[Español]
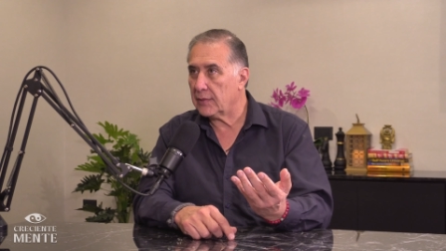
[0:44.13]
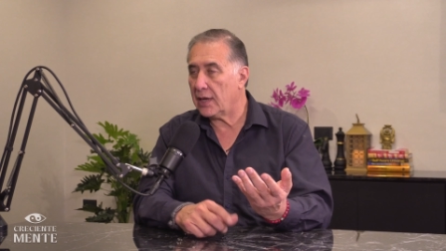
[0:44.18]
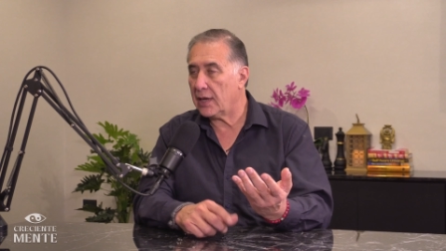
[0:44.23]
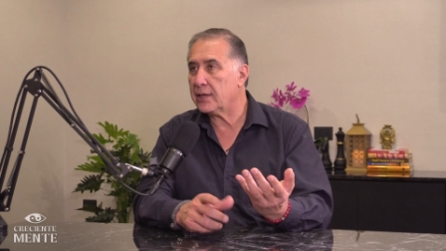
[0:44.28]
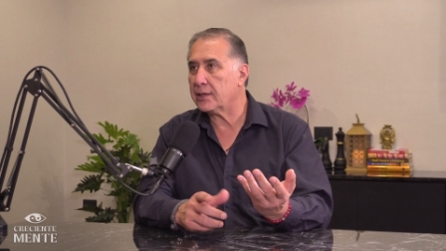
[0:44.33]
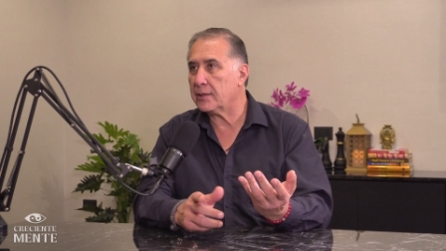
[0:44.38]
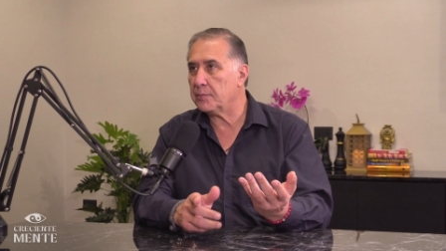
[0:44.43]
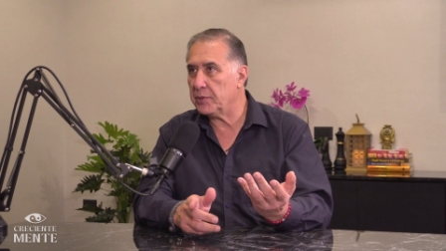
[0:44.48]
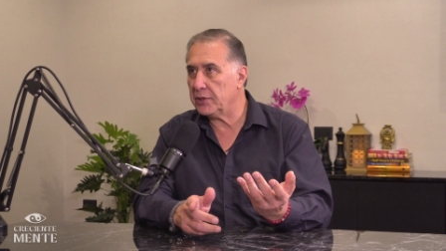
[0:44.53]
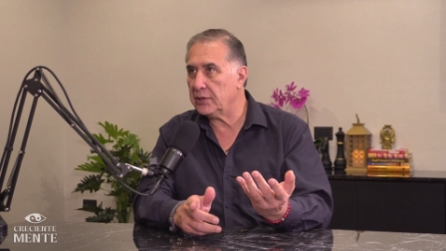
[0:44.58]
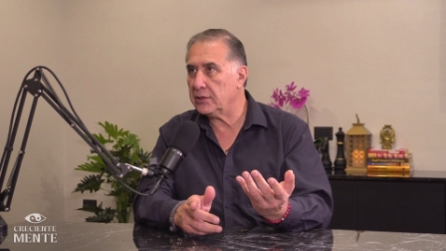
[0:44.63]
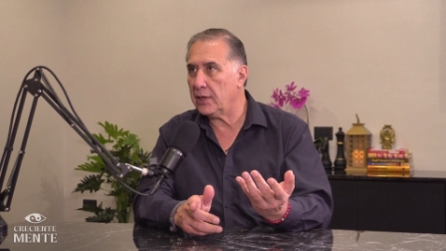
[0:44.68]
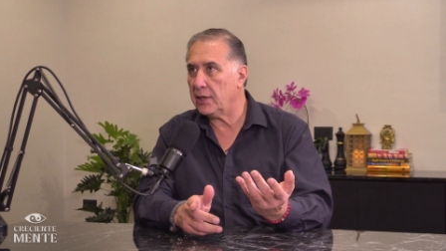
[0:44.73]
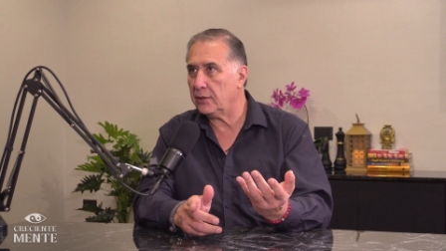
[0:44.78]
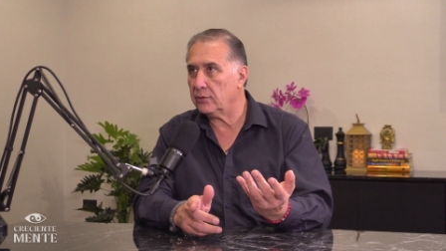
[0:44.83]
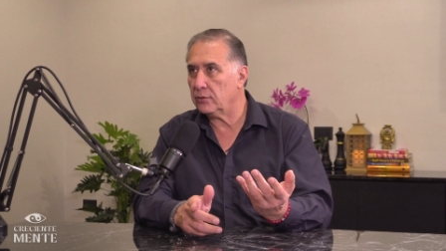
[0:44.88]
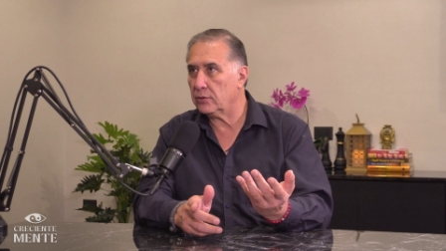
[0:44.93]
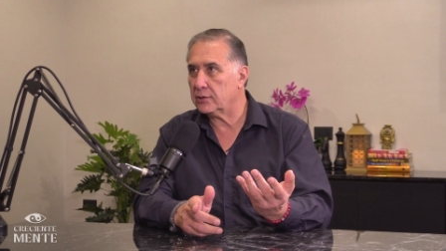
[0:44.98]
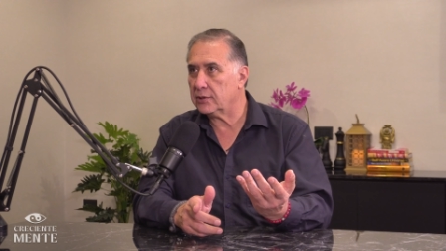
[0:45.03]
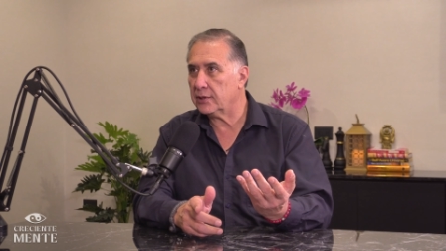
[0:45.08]

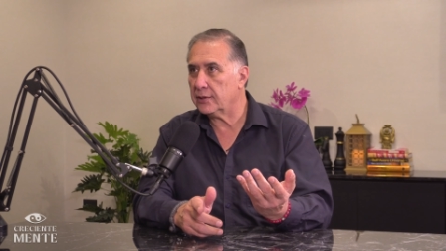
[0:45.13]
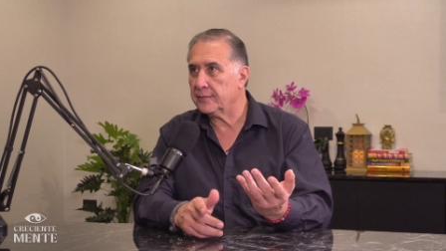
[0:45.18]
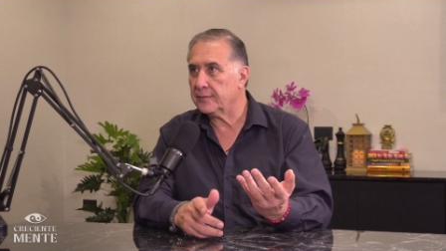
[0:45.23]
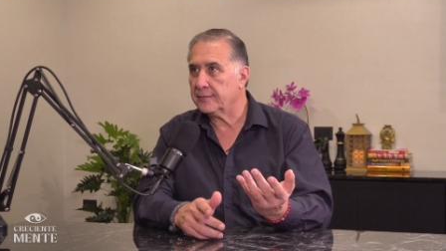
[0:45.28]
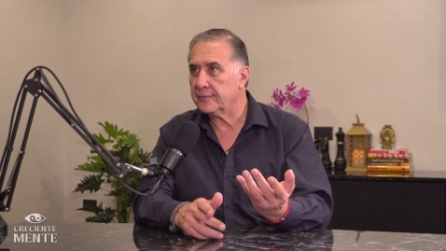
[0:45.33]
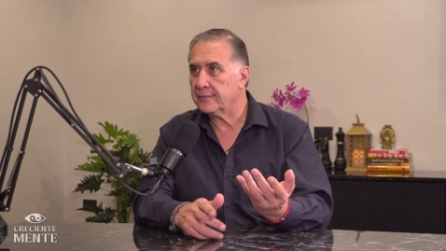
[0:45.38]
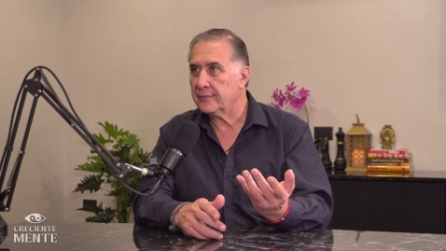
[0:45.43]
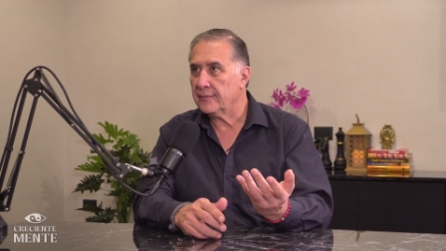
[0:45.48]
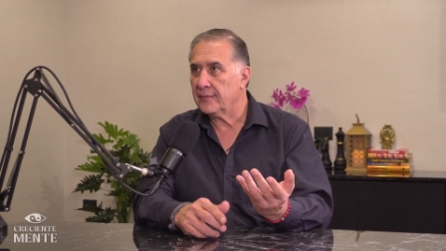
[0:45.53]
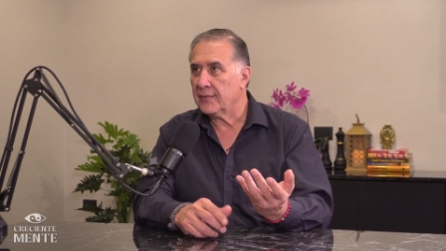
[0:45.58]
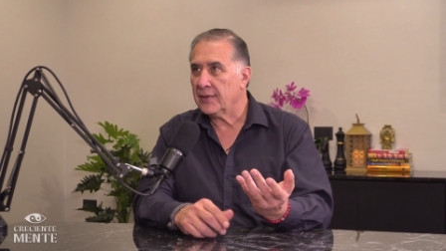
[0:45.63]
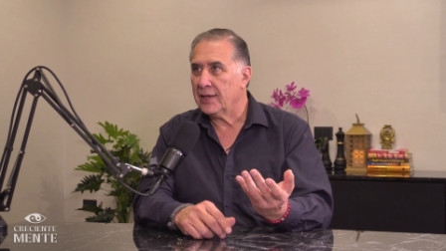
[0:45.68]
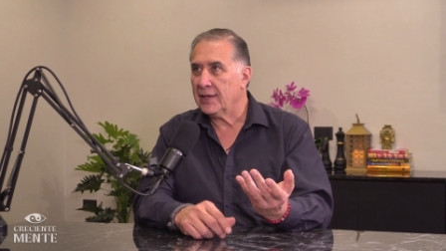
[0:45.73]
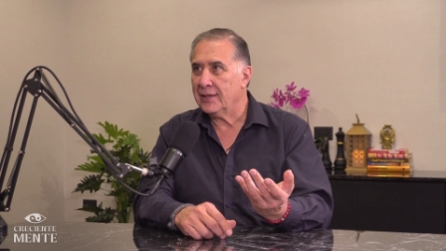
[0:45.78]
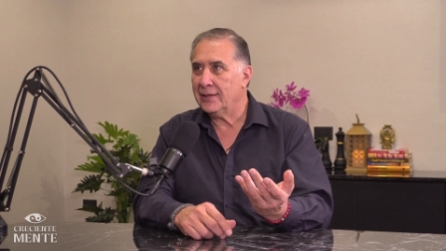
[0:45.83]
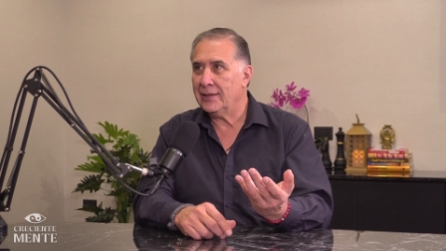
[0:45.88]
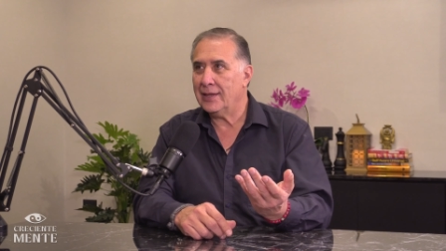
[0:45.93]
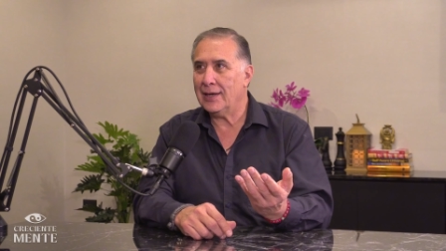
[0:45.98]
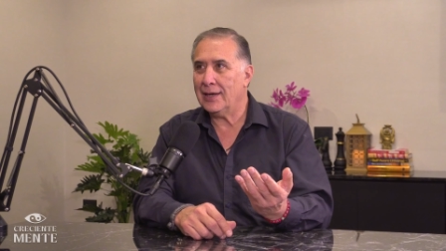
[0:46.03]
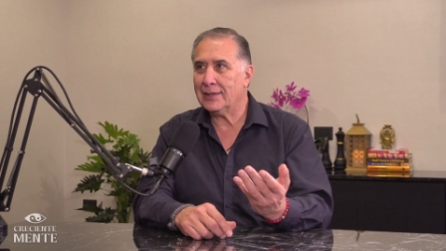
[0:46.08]
Arrepintiéndote.
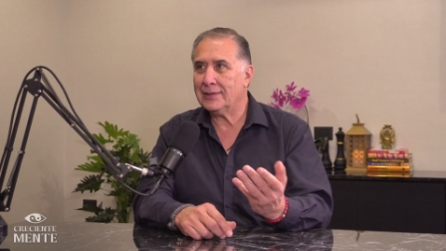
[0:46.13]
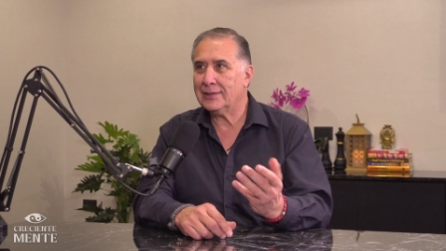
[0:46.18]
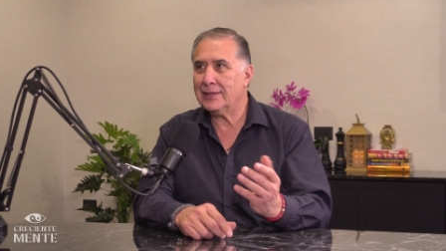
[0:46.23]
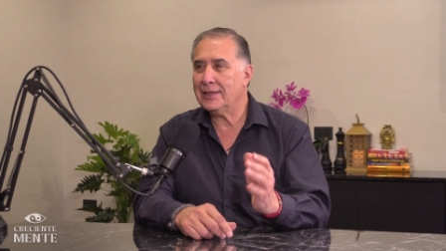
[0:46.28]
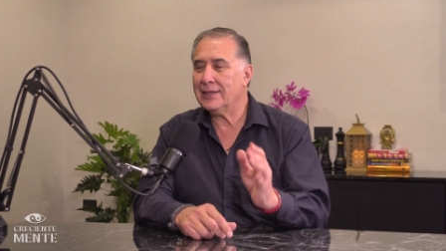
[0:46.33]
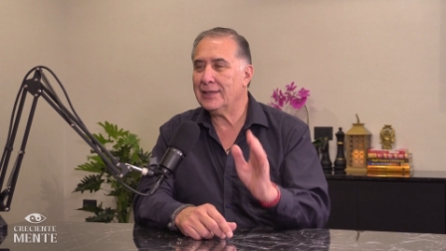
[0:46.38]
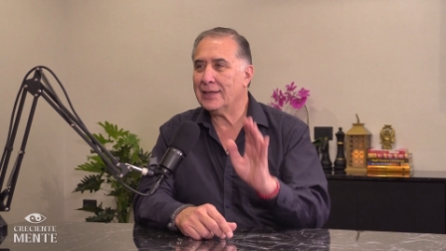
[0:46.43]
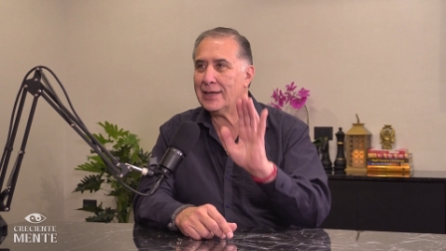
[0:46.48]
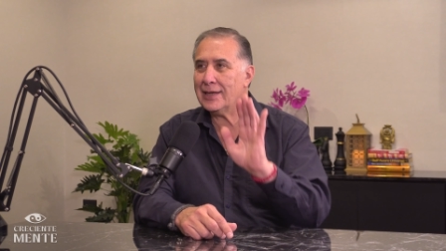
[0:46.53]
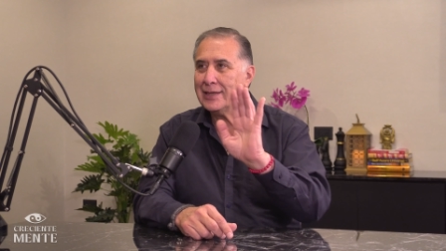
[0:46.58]
De latín